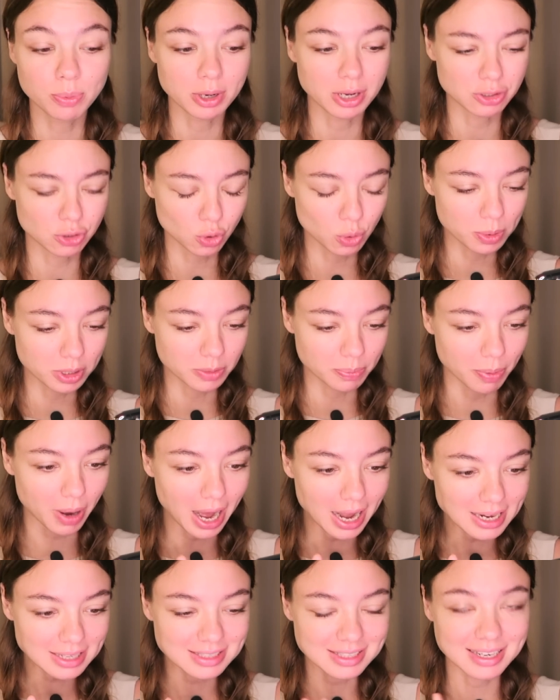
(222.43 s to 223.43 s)
отрубят
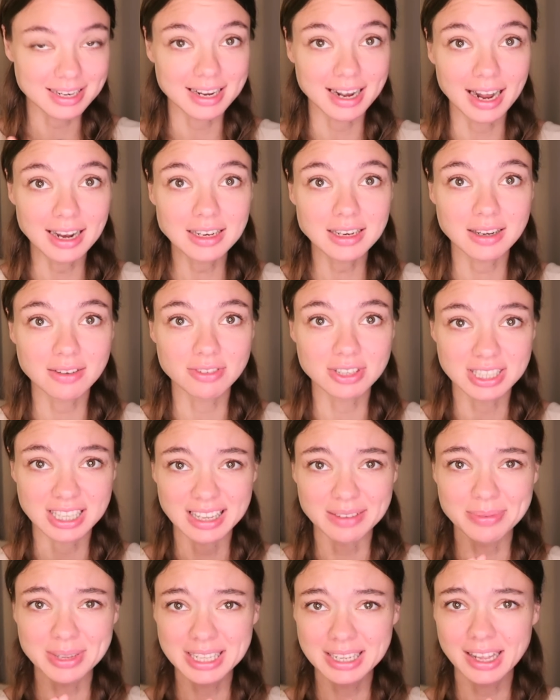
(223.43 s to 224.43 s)
палец реально в
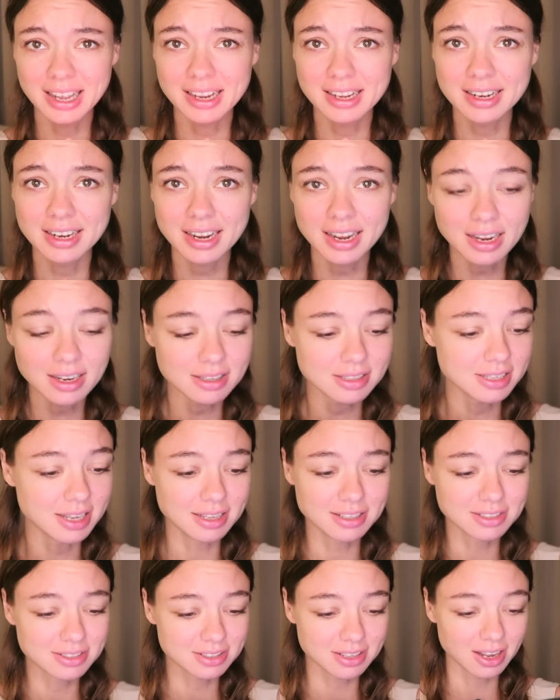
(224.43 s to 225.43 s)
этой милой игре, я
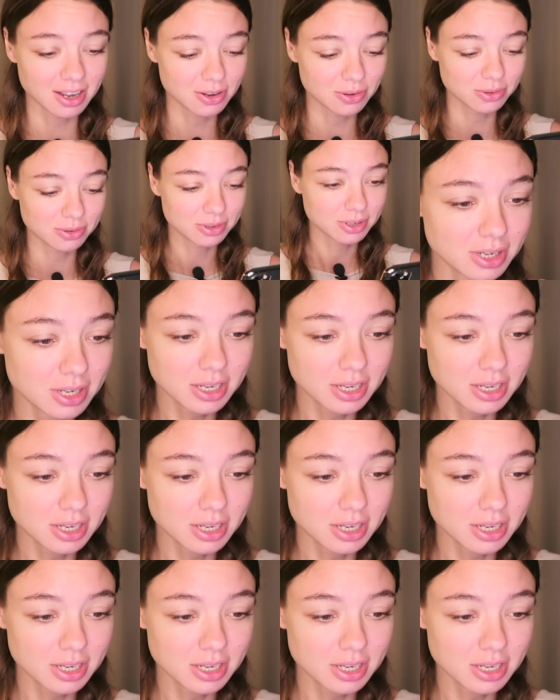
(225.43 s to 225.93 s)
не знаю.